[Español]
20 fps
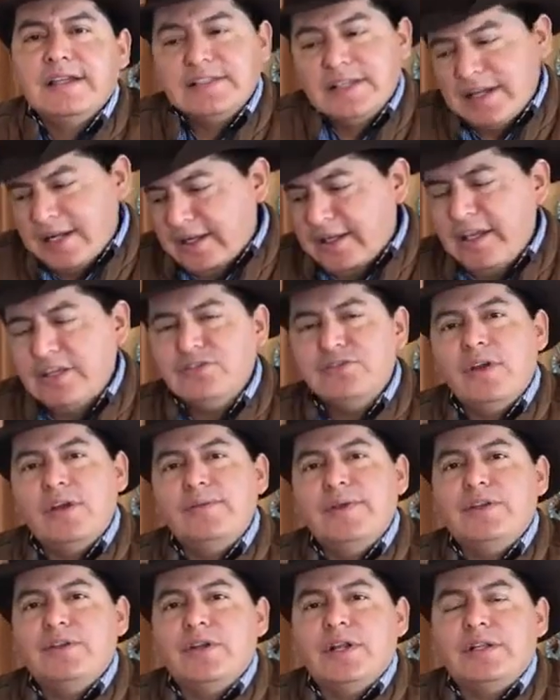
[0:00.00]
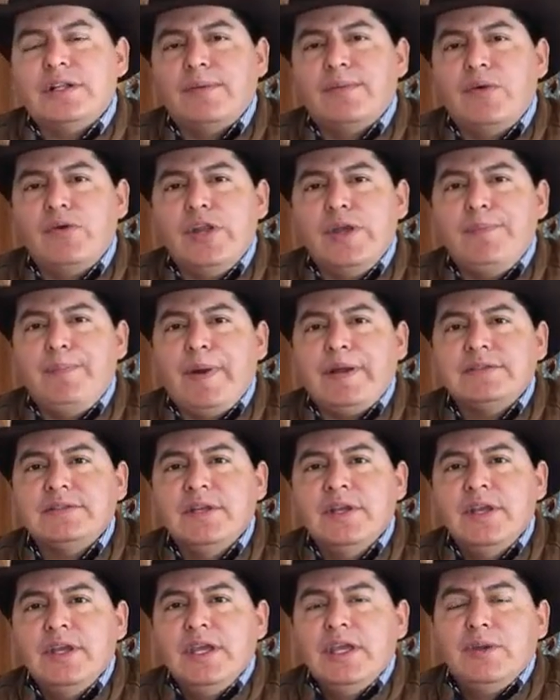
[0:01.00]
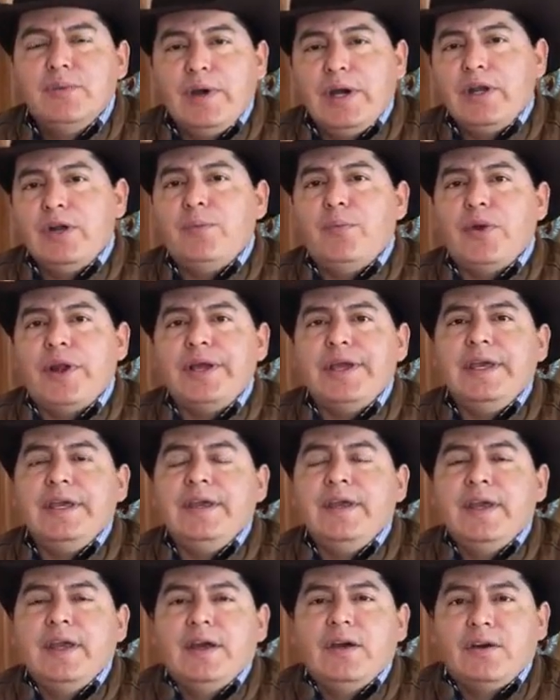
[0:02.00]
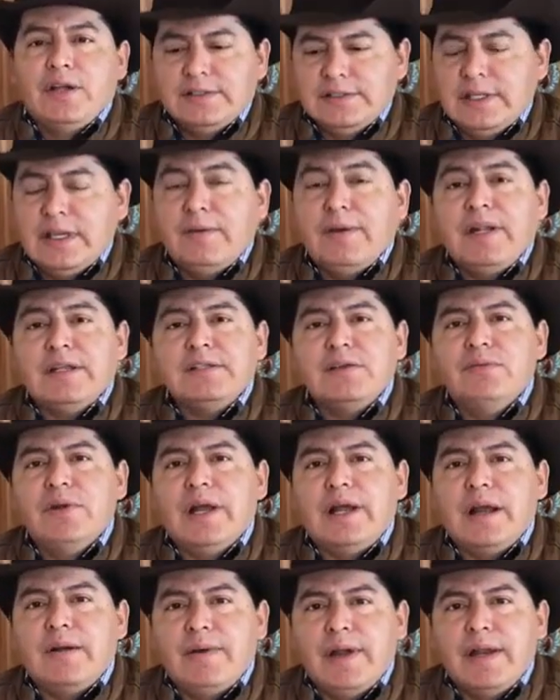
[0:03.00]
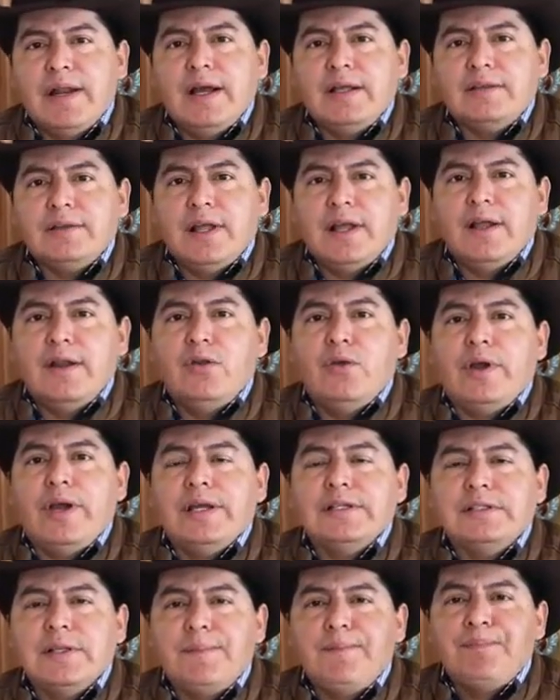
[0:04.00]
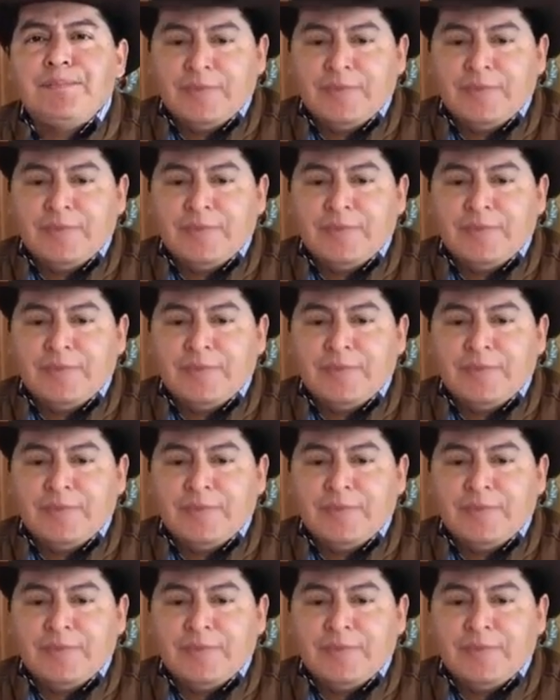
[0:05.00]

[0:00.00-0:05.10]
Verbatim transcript: que será aquí en Ciudad Victoria, Tamaulipas. Y bueno, por ahí, ahora sí que van a hacer una cabalgata, lo que es